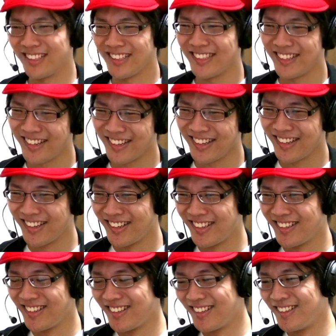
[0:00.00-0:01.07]

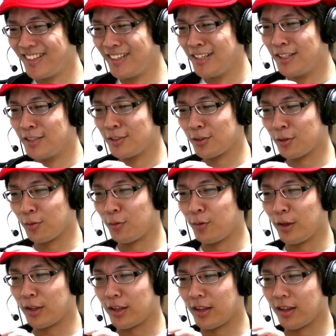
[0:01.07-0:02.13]
ちょっ
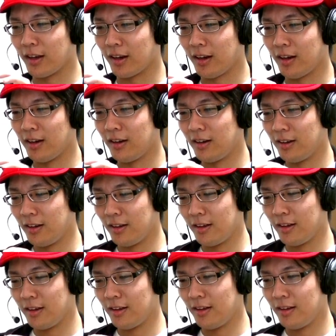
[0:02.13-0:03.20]
と増えたんだが。
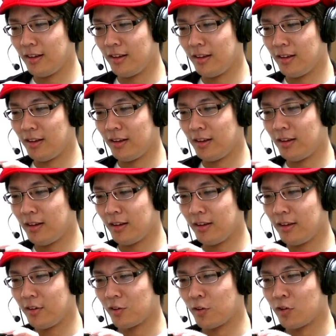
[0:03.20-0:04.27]

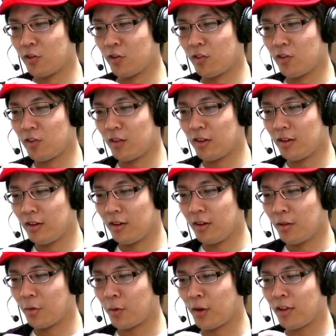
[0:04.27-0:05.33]
よし。
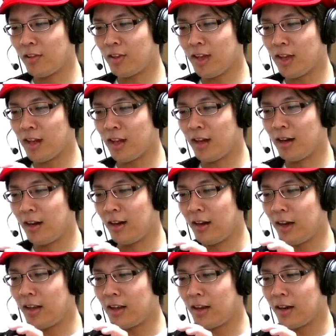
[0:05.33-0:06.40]
これさ、
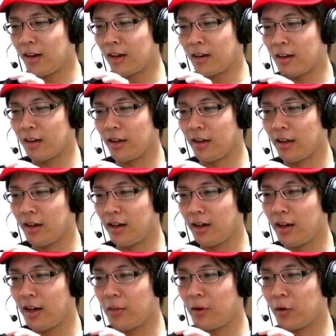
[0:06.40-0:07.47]
あ、なんか来たね。
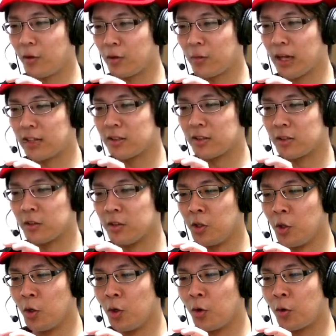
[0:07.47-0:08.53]
あ、レベル5マックス。
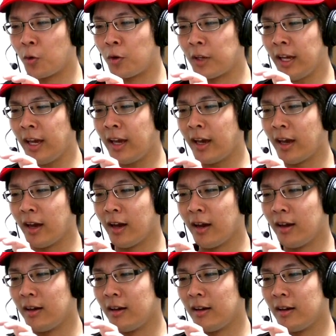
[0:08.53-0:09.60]
こ
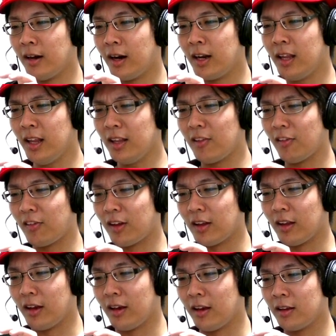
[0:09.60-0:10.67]
れ、あれなんです
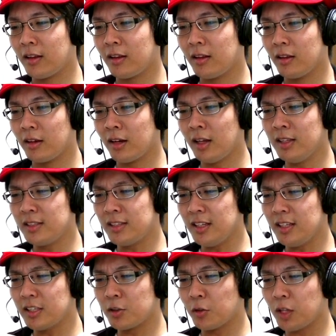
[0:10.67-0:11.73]
かね。完
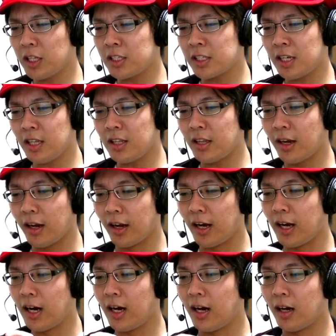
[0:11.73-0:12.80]
全に育ちきってか
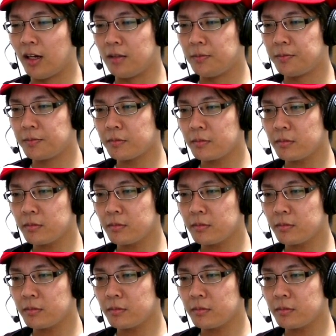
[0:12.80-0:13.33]
ら、